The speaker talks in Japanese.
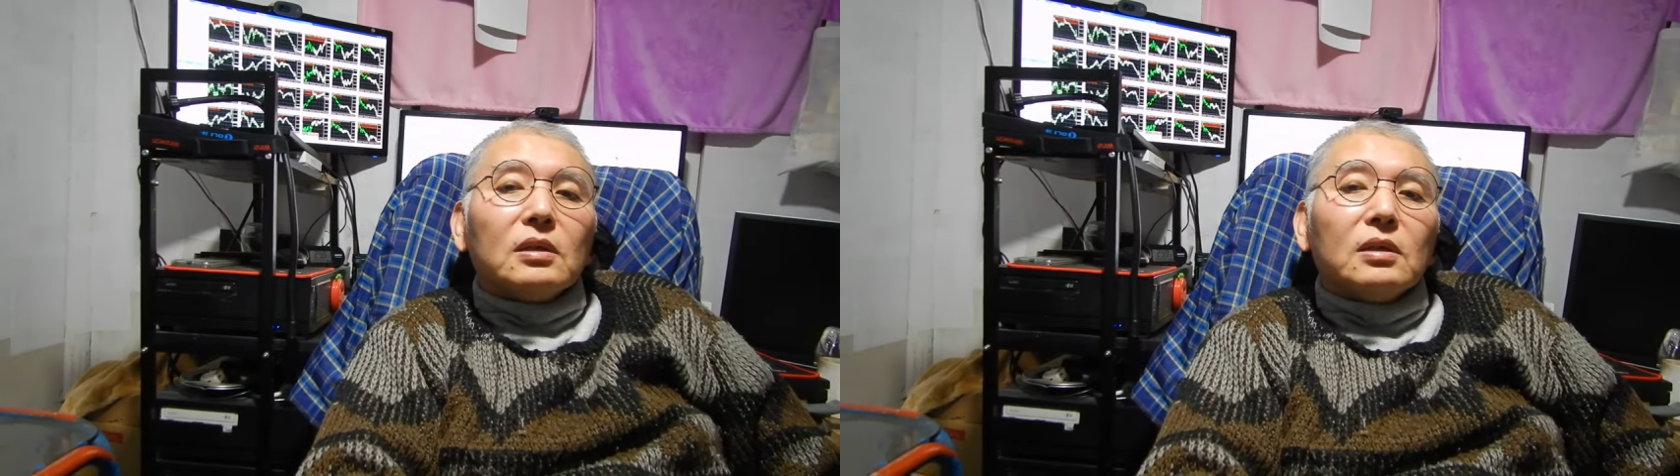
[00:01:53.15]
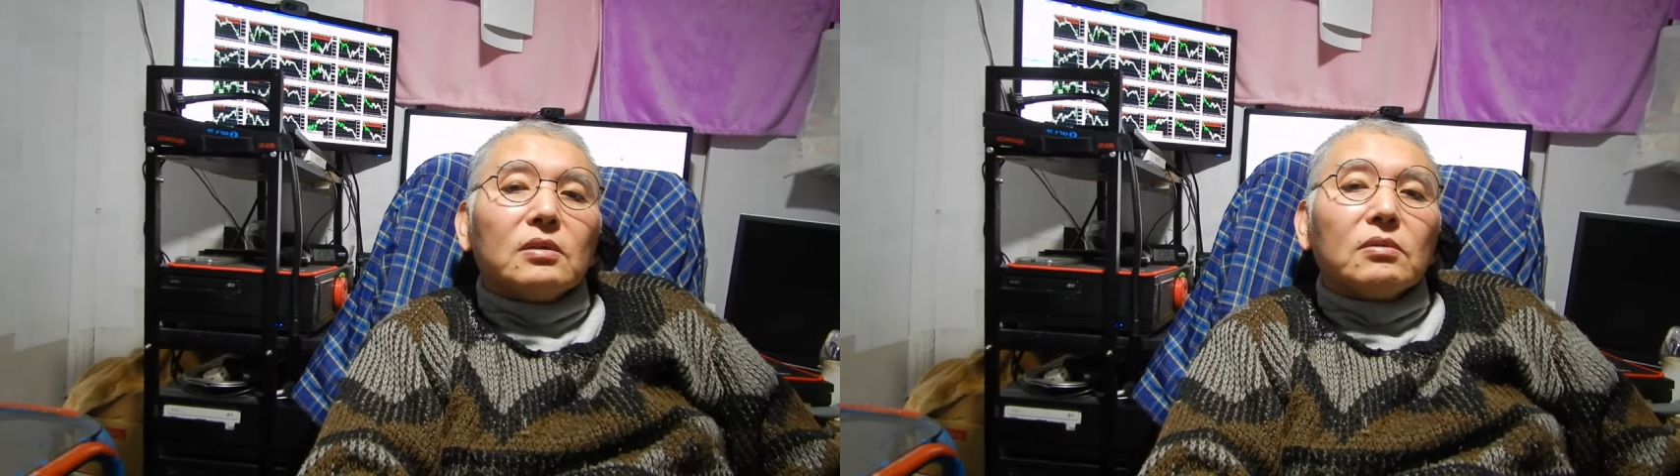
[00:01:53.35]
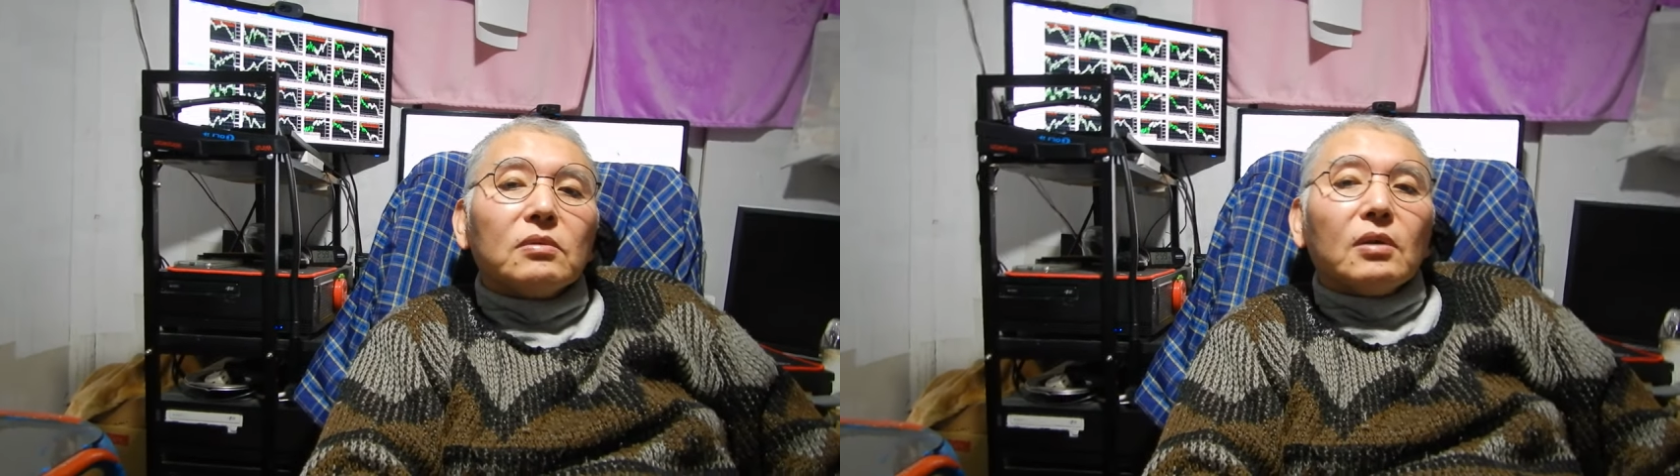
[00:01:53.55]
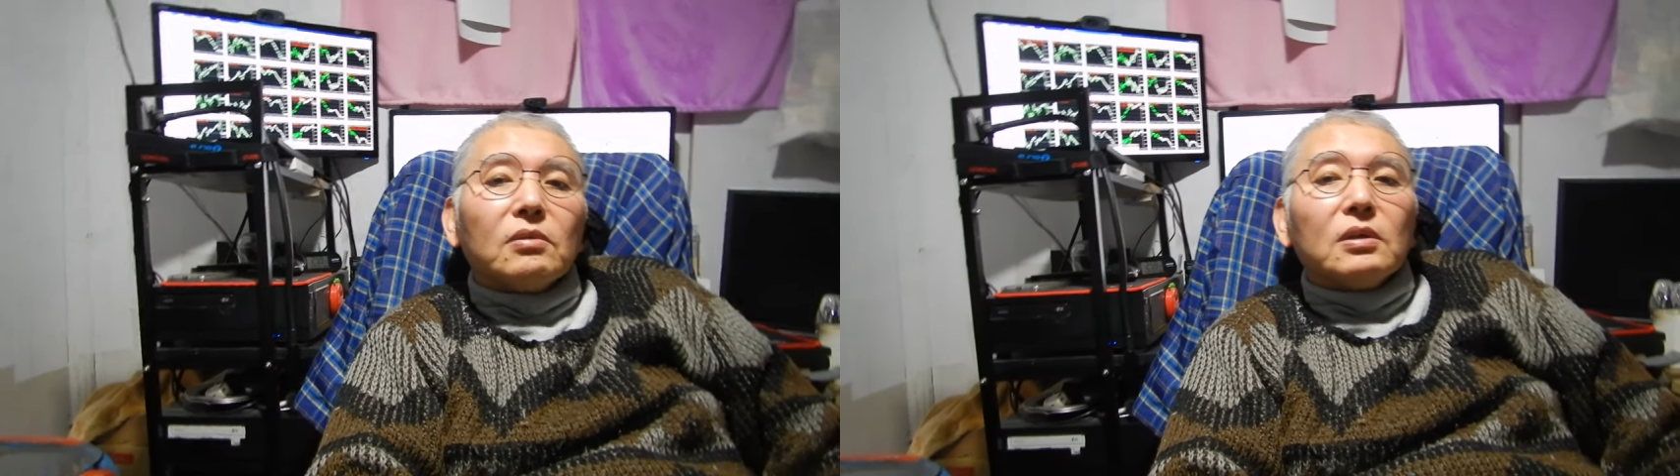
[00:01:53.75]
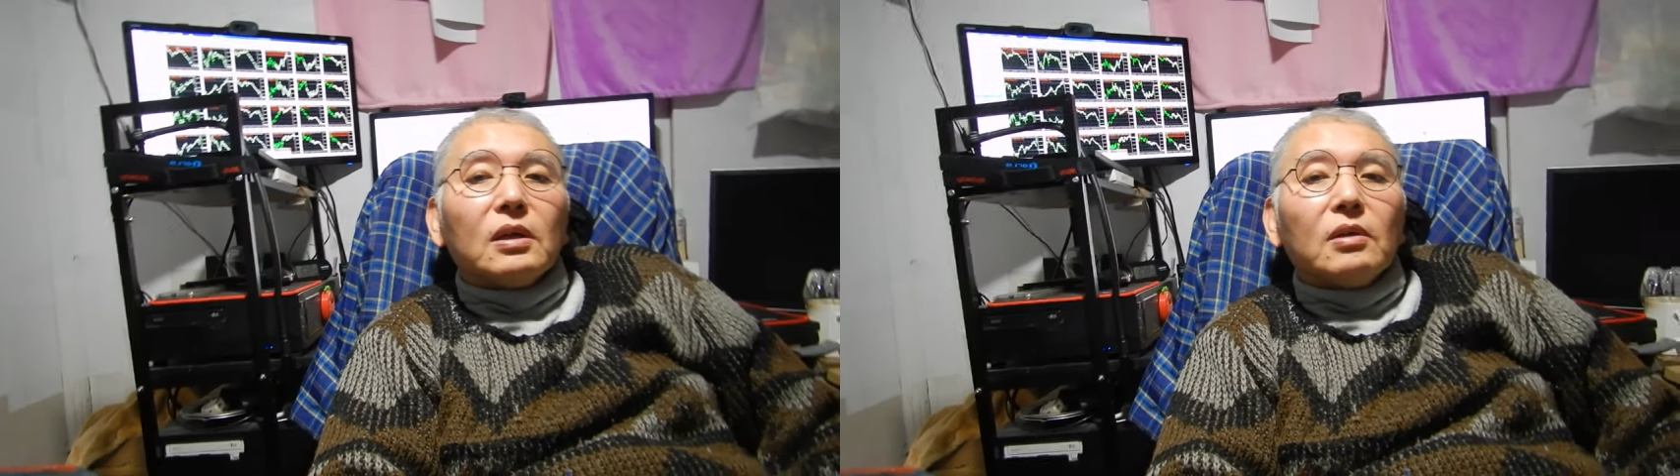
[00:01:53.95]
技術上
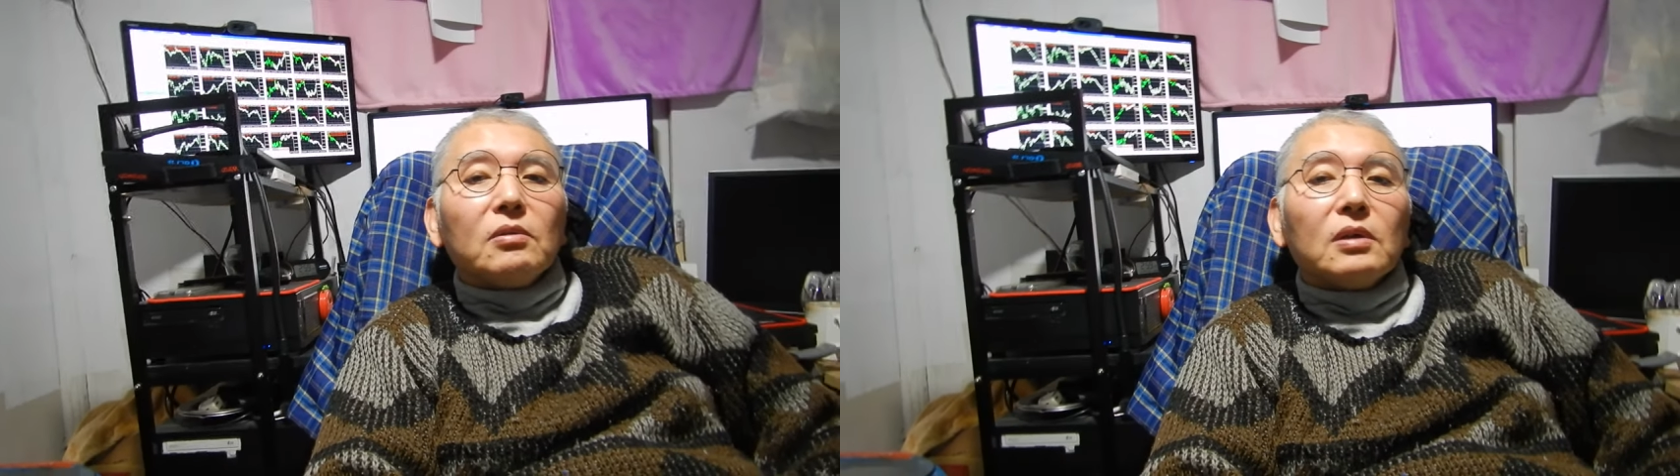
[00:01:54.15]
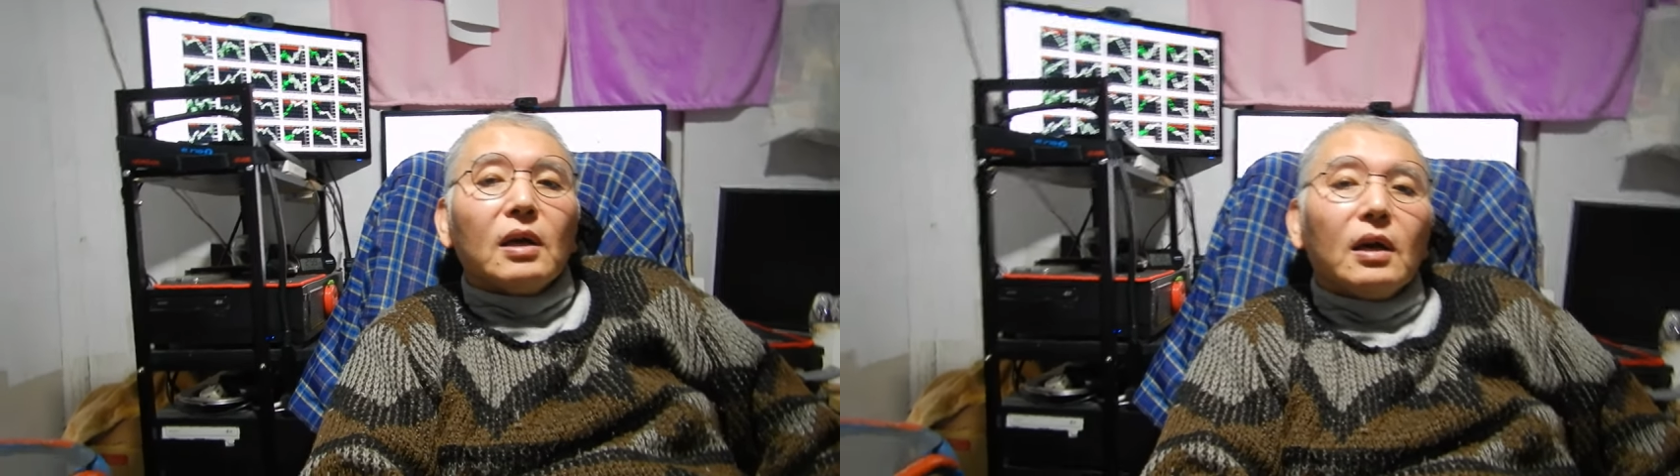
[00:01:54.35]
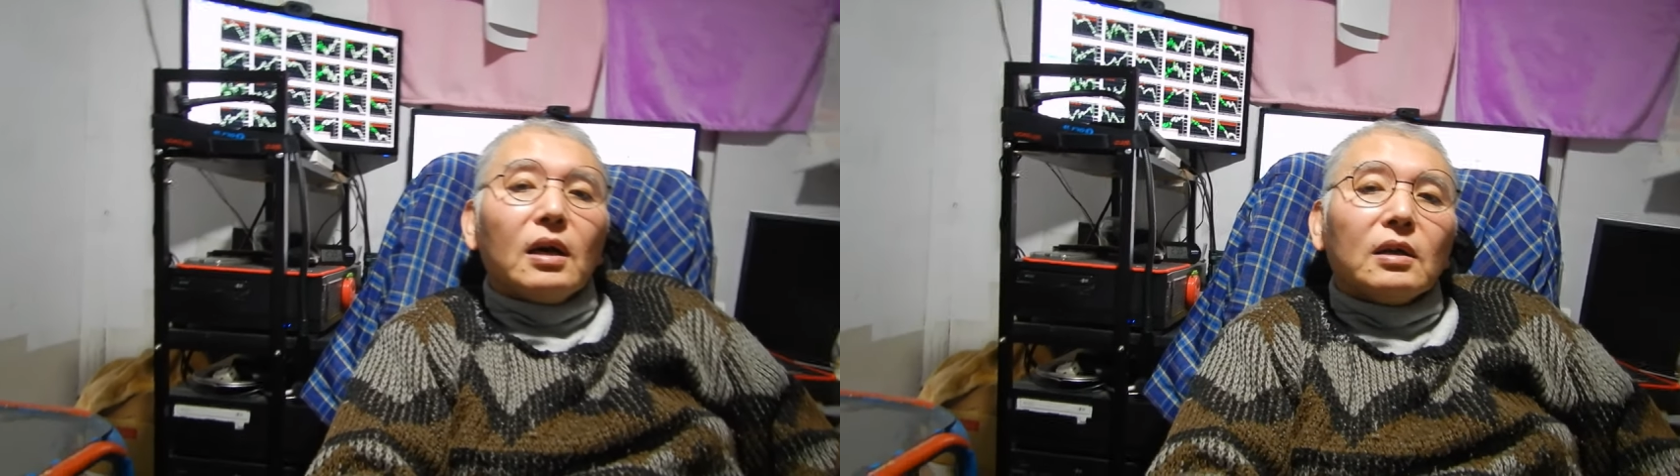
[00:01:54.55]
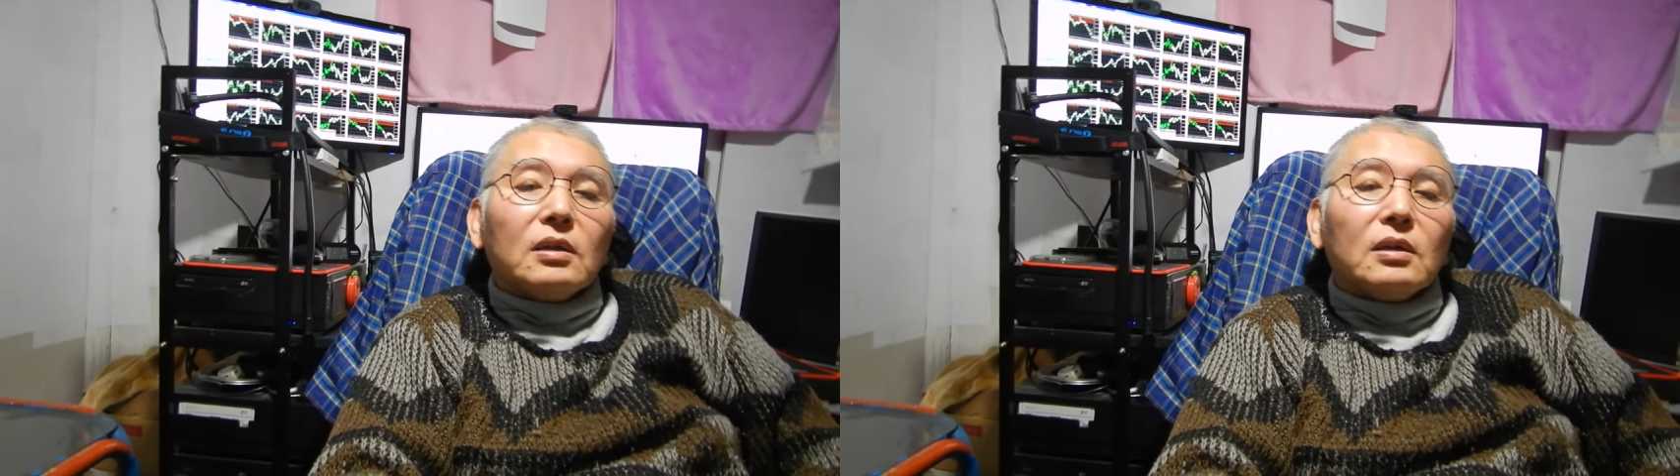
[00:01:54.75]
の人間よりか